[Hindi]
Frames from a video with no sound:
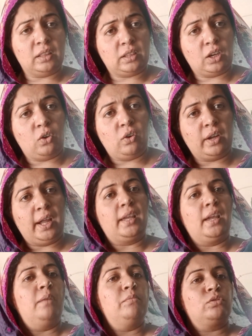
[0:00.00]
हद तक हो गया
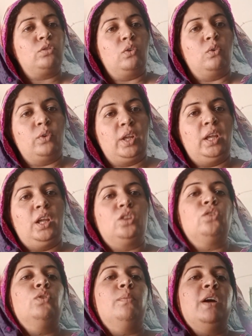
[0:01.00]
कि हम उसको फूटेंगे
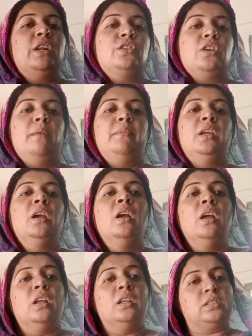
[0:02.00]
तो वो हमारी शामिल
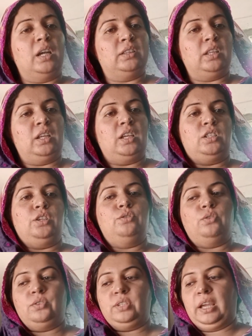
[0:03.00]
सही तरीके से
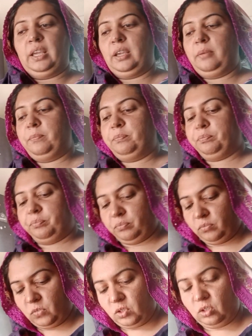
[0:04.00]
जुड़ जाएंगे
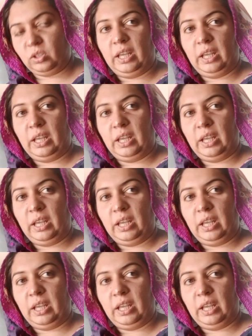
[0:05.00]
तो